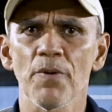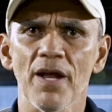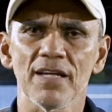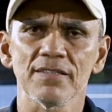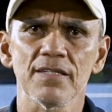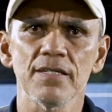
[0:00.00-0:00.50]

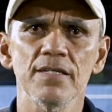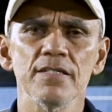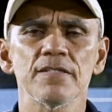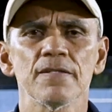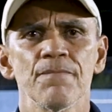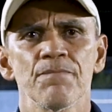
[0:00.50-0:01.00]

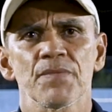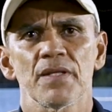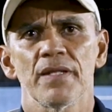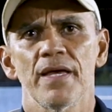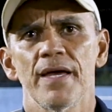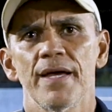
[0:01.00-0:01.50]
Imperatriz,
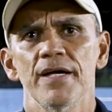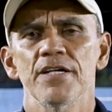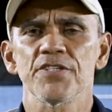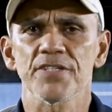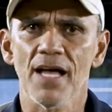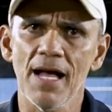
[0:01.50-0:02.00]
né? A
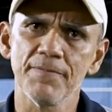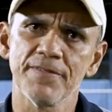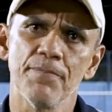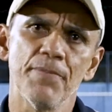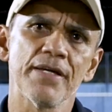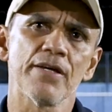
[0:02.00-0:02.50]
gente sabe
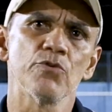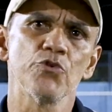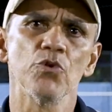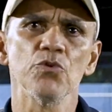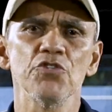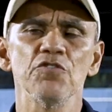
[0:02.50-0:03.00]
também que é um
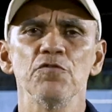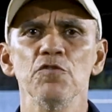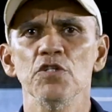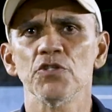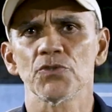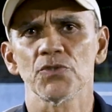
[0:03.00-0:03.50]
jogo
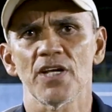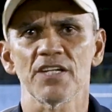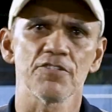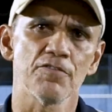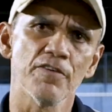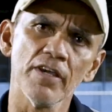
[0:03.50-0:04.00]
difícil,
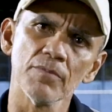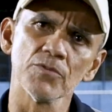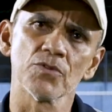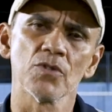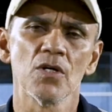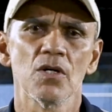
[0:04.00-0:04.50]
já
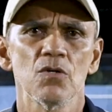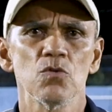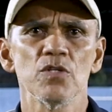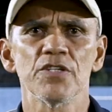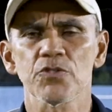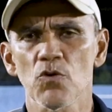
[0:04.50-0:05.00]
tivemos
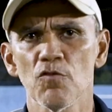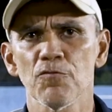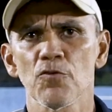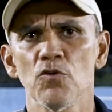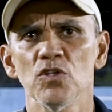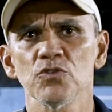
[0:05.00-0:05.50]
esse
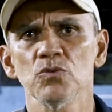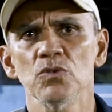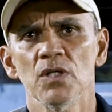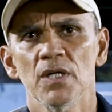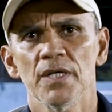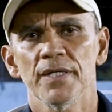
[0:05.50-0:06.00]

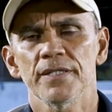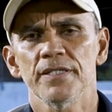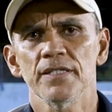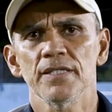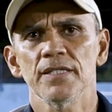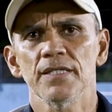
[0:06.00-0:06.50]
confronto
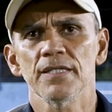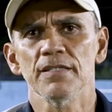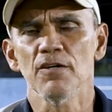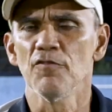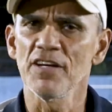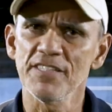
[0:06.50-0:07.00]
e
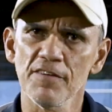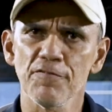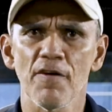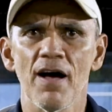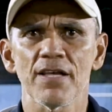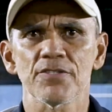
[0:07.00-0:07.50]
não vai ser
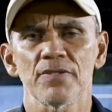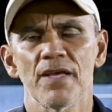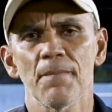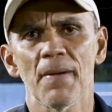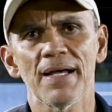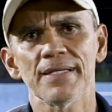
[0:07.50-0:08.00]
fácil,
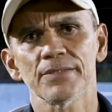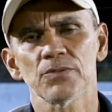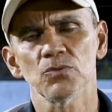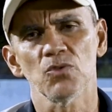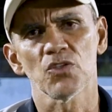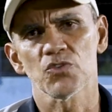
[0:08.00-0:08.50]
né?
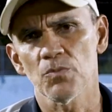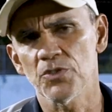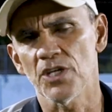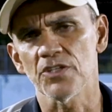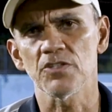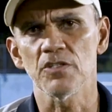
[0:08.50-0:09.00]
Mas o nosso
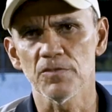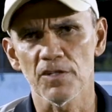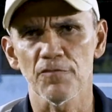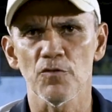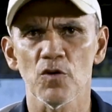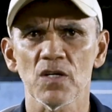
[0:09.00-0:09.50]
objetivo
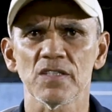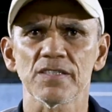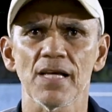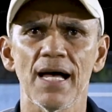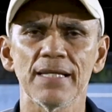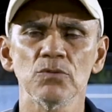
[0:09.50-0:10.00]
já foi
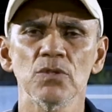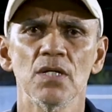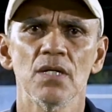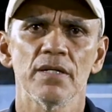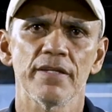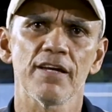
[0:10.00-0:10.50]
alcançado,
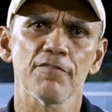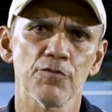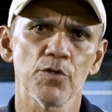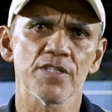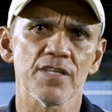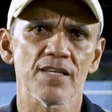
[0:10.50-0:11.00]
né? Que
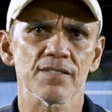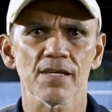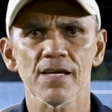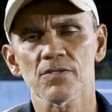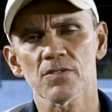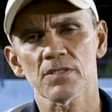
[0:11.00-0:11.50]
foi esse
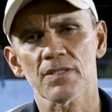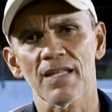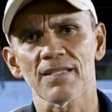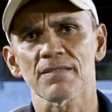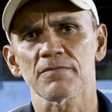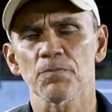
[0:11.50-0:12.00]
acesso e
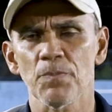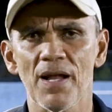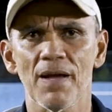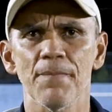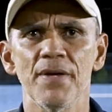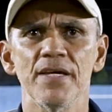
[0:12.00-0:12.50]
tá de
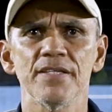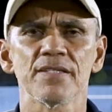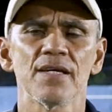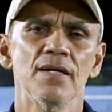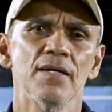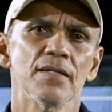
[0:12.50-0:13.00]

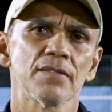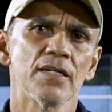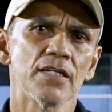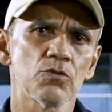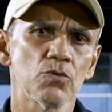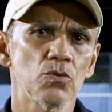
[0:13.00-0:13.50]
parabéns
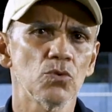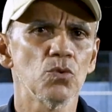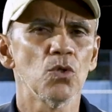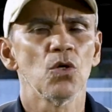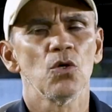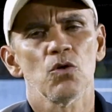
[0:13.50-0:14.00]

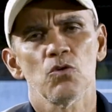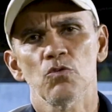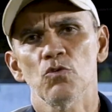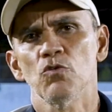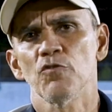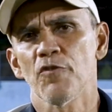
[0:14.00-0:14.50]
tanto
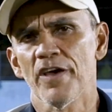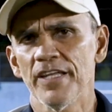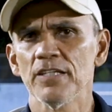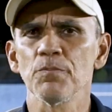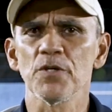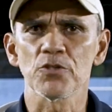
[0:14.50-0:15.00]
o
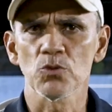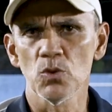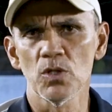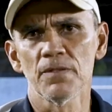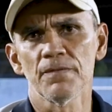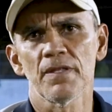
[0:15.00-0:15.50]
Fernando
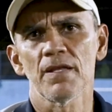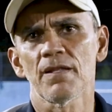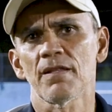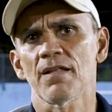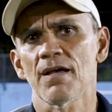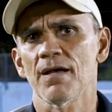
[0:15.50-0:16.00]
Pessoa,
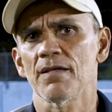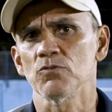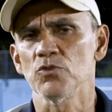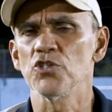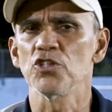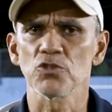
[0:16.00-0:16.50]
né? Na,
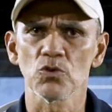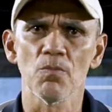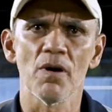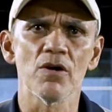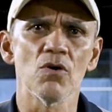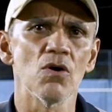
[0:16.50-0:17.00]
no gestor
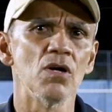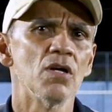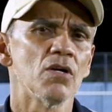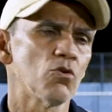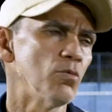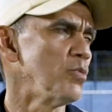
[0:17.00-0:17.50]
maior,
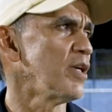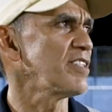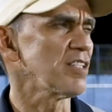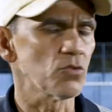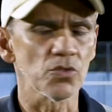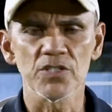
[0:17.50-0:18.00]
como
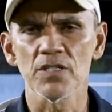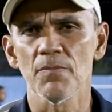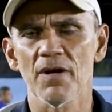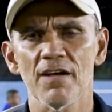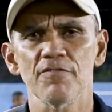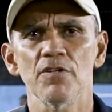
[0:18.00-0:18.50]
essa torcida
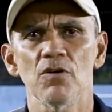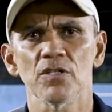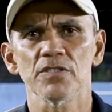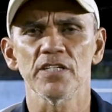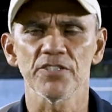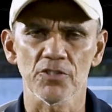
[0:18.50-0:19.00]

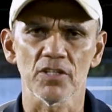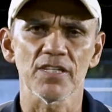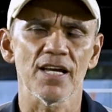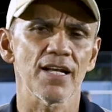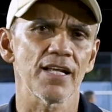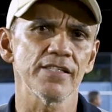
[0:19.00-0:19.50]
maravilhosa. A gente só tem a